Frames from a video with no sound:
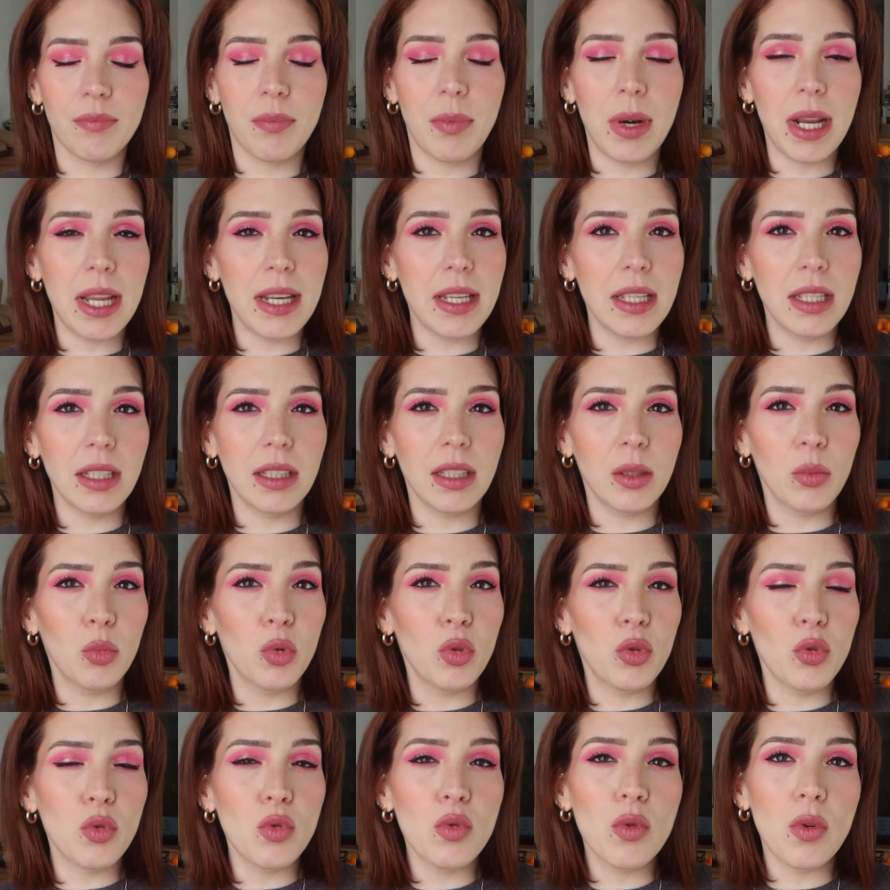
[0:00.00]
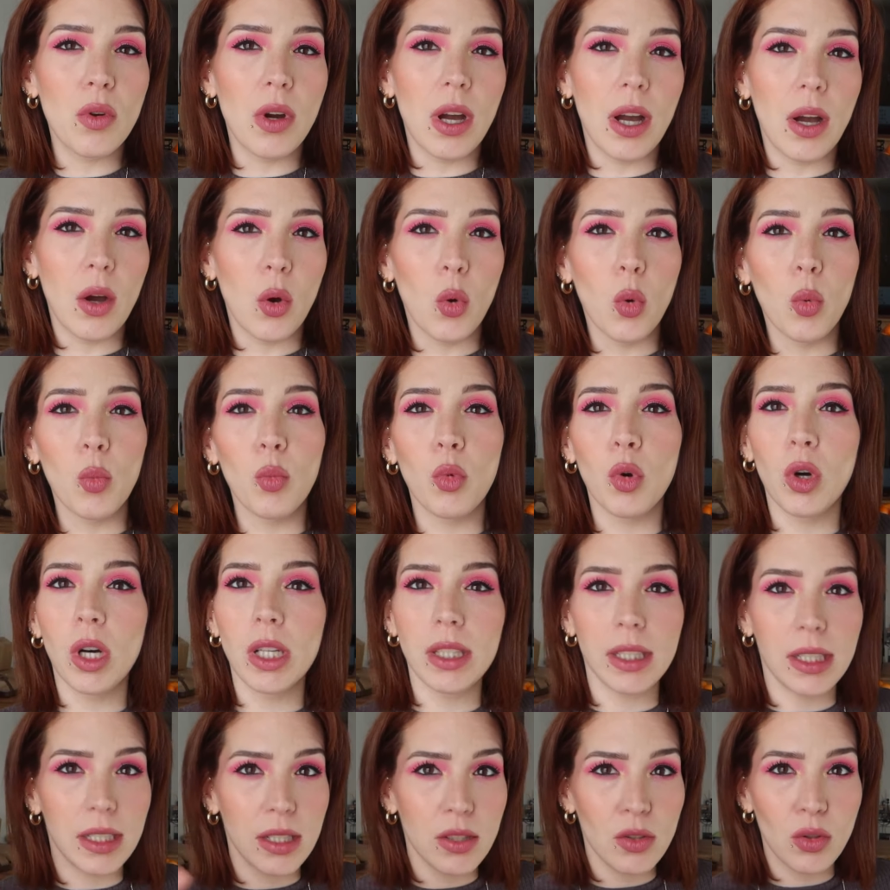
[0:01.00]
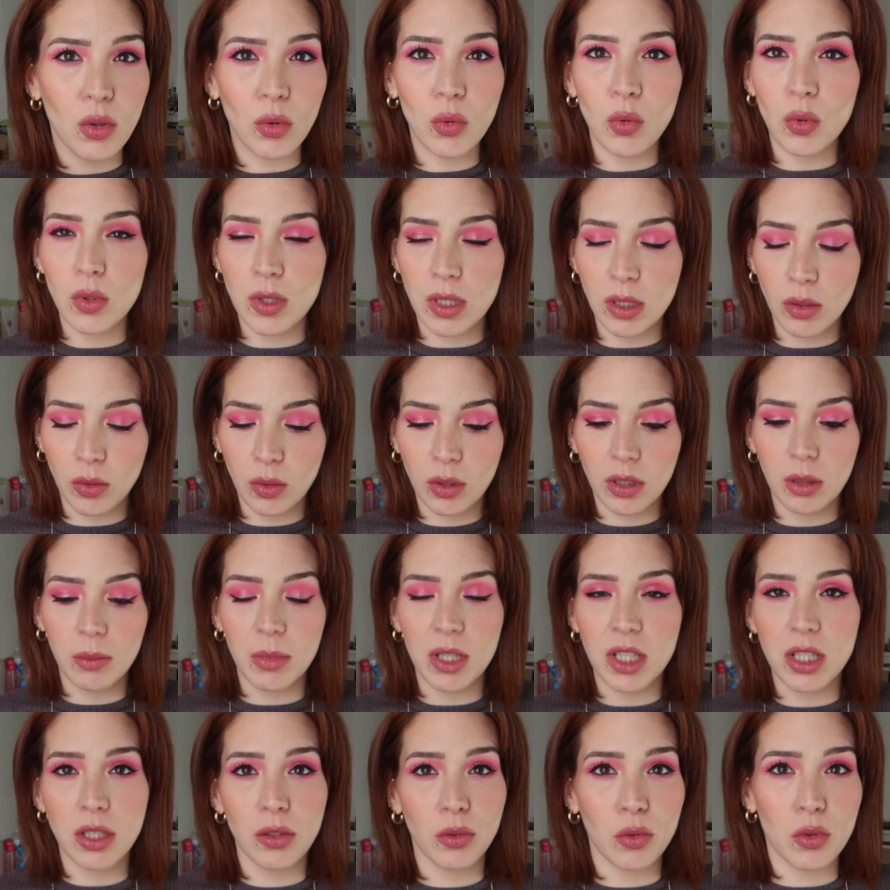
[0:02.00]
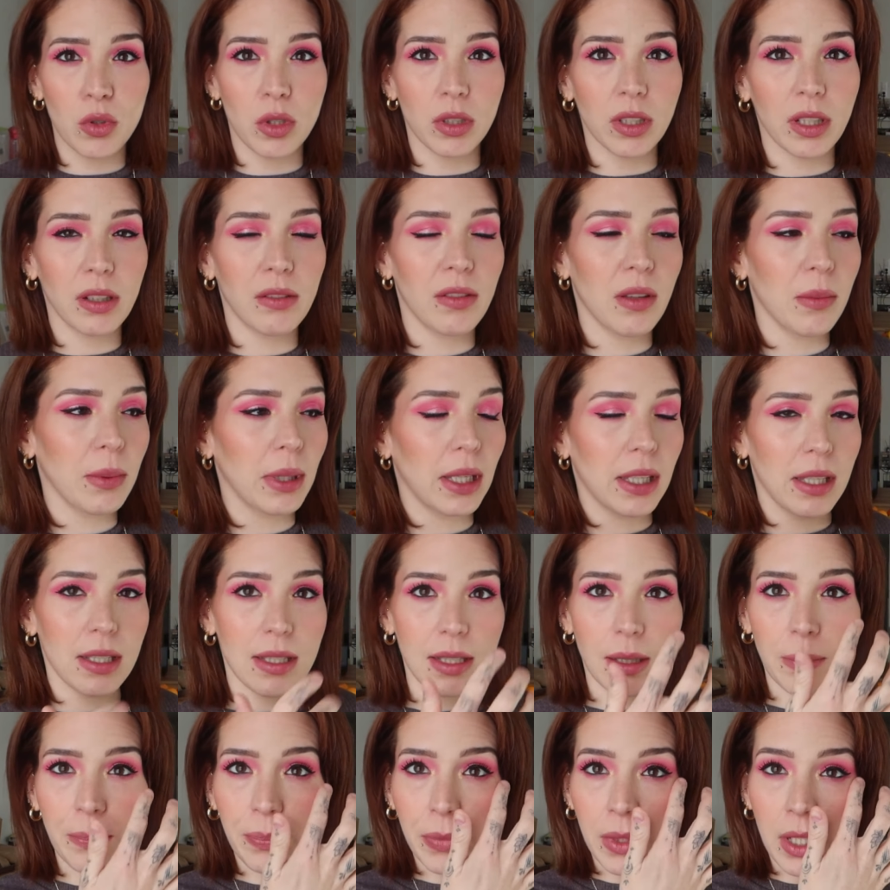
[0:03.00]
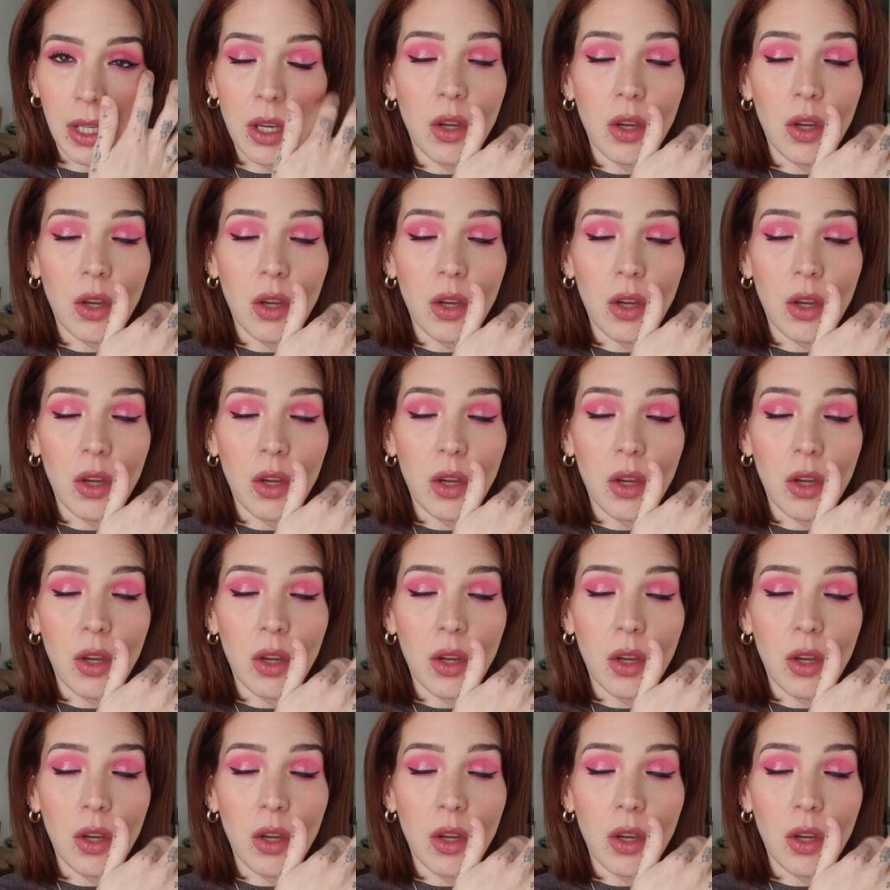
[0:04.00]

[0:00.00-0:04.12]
planning des menus au mois, des listes de courses, des trucs, des machins. Donc je suis en train de fabriquer ça.